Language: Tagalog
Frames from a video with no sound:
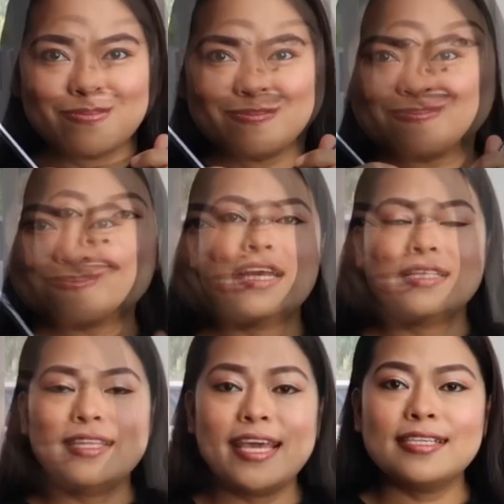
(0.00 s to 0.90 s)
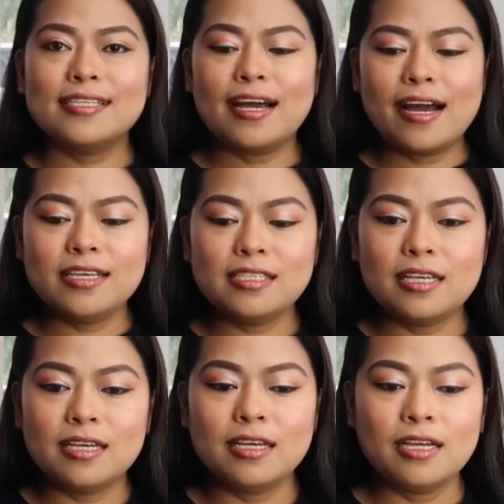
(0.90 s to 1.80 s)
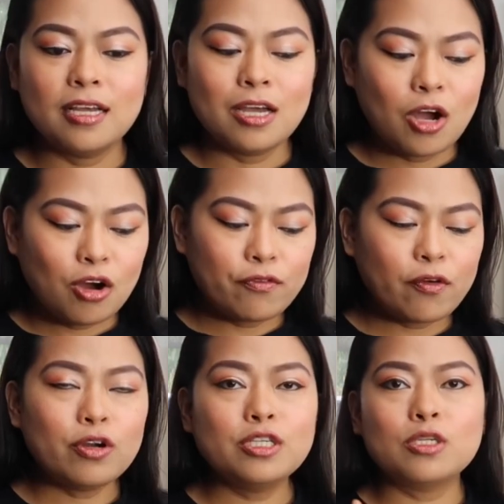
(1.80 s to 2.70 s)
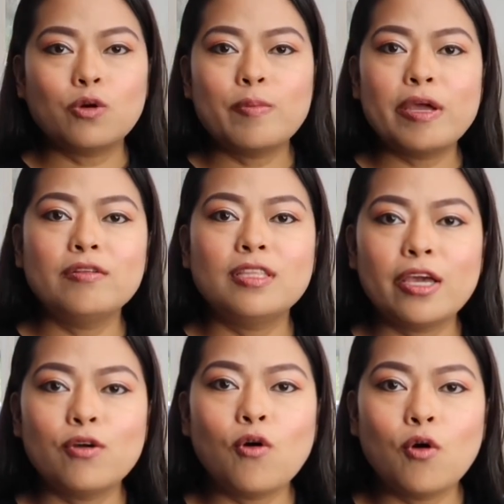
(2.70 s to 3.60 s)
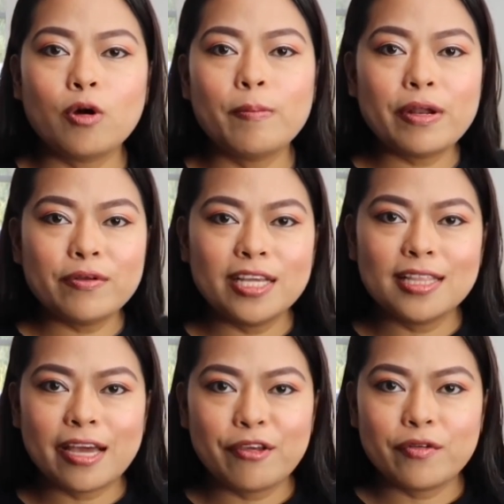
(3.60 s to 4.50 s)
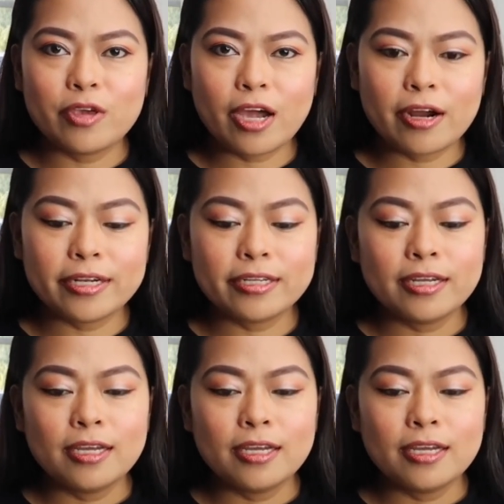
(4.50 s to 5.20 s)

Alright, next guys. Of course, kung meron tayong hook, meron din tayong yarn.